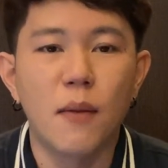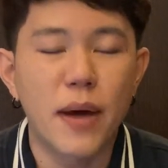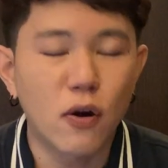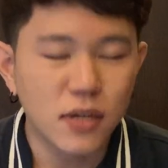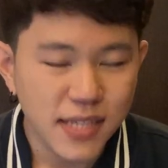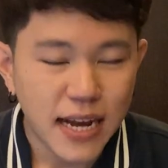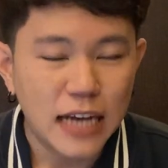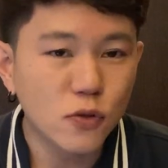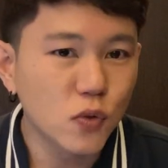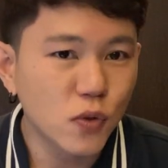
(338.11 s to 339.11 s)
micro เอส ดี
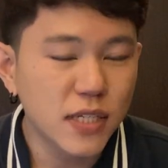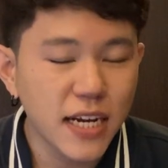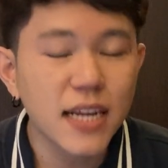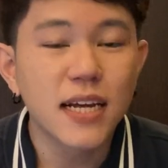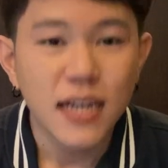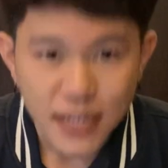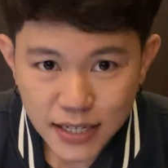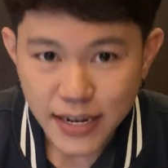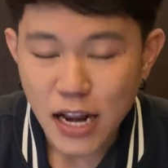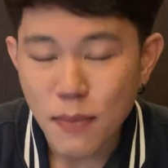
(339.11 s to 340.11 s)
card สูงสุดที่ หนึ่
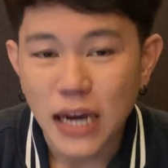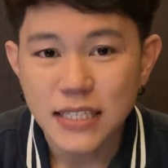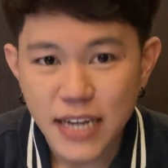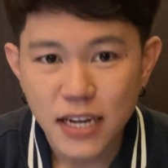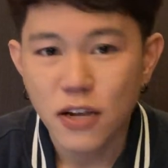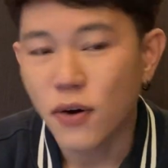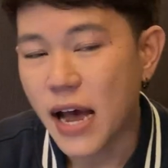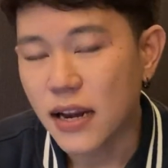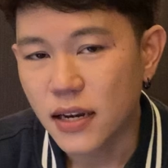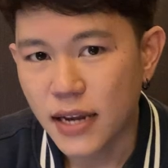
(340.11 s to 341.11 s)
งเทราไบต์ เช่นเดียว
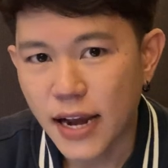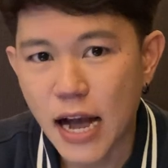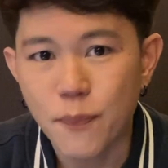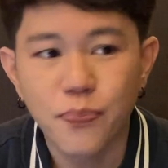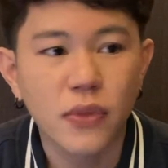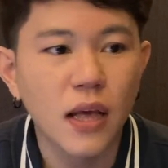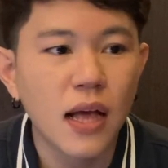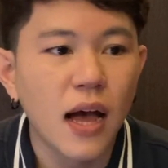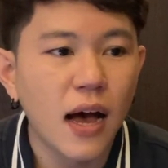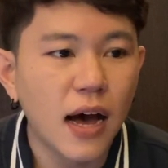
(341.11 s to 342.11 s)
กันนะครับ
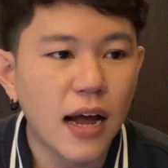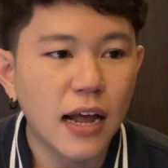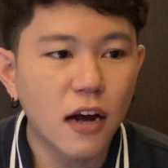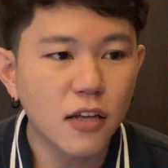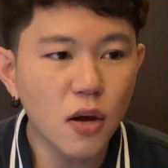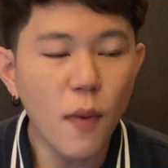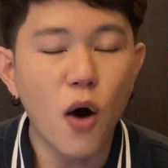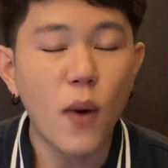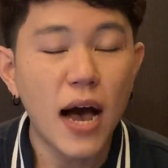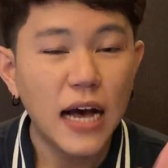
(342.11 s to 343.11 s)
แล้วก็ต้องบอก
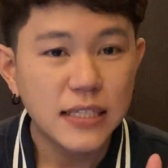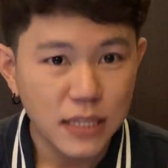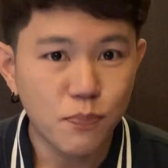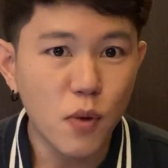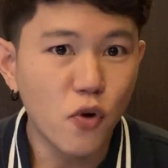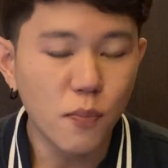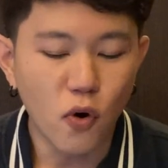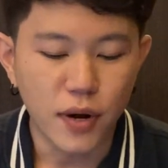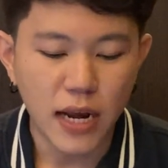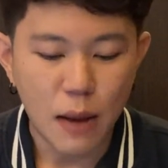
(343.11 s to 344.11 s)
ว่าชิปประมวลผ
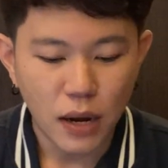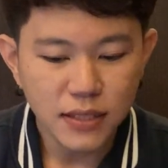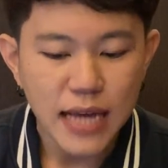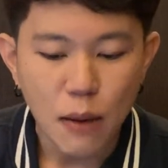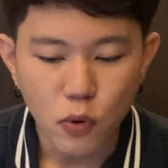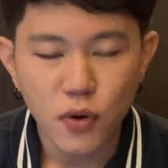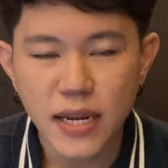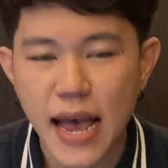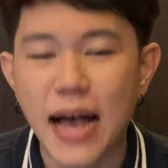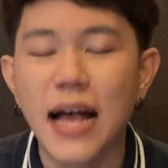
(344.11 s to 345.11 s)
ลนะครับทั้งสามรุ่น
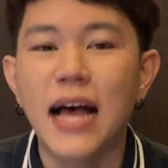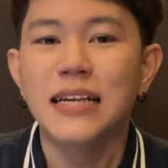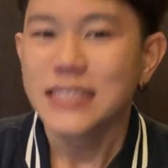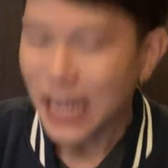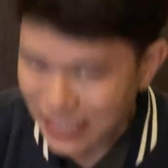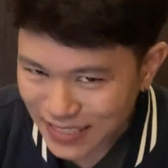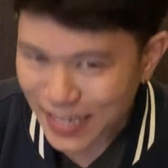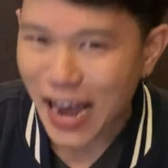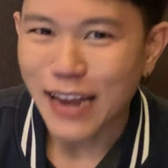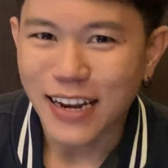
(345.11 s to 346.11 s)
เนี่ยน่าเสีย
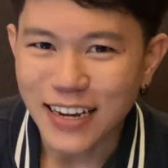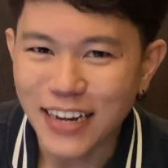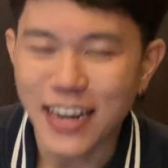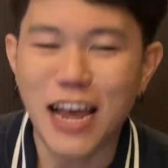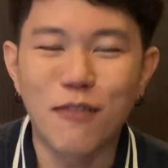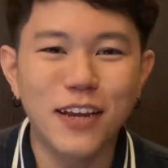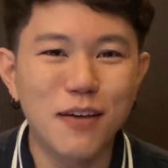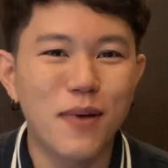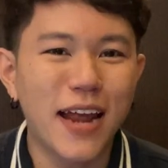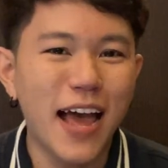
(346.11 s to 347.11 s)
ดายนิดนึงนะครับที่
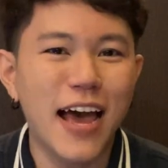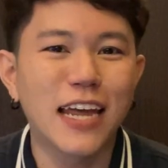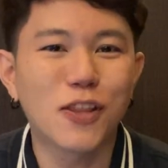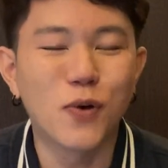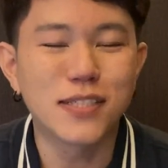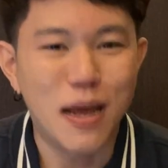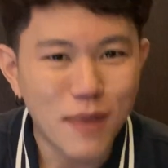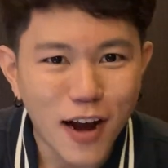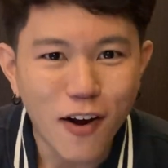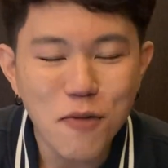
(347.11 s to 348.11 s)
ไม่ได้ให้ตัว
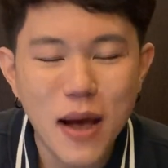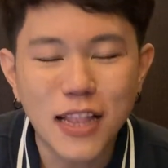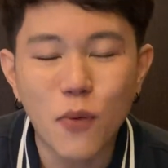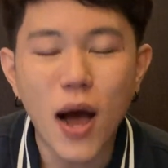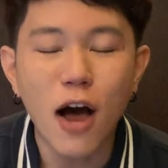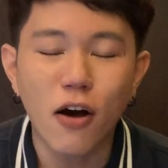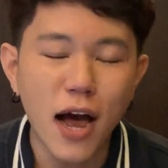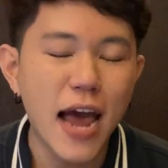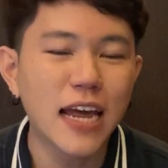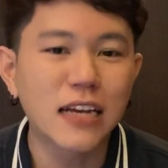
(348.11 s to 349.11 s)
Snapdragon มาแต่ว่าเขาก็
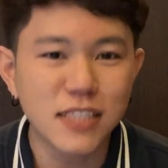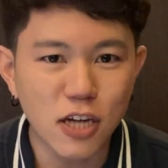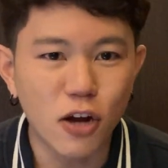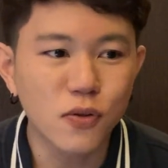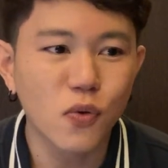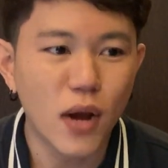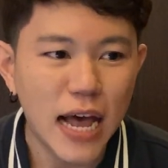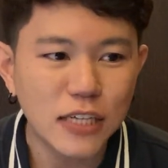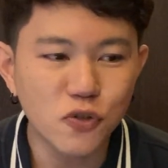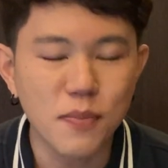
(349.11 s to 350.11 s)
ให้ Exynos ตัว
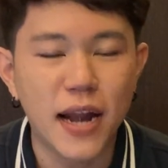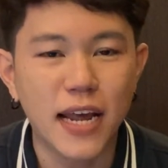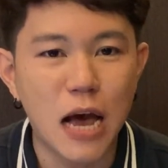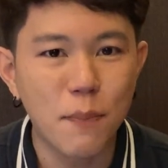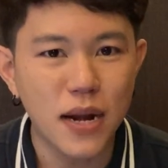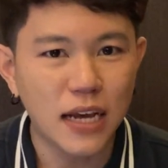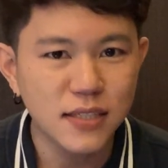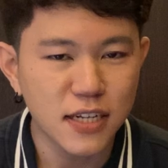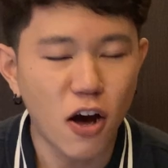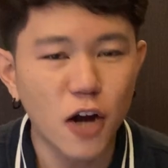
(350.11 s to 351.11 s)
ล่าสุดมานะครับเป็น
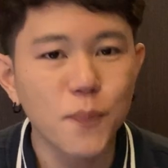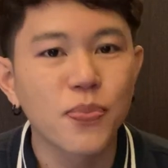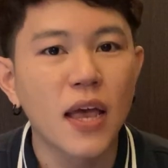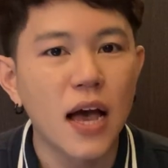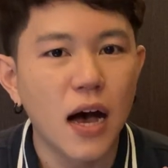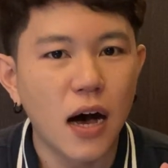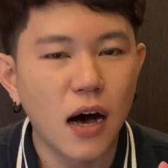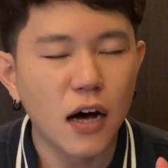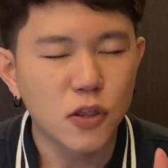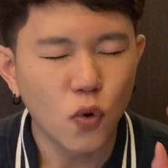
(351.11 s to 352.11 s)
Exynos
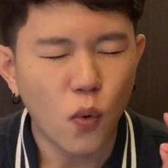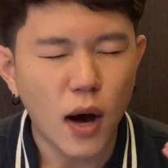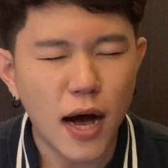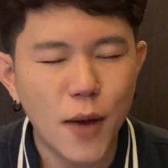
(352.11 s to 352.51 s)
ตัว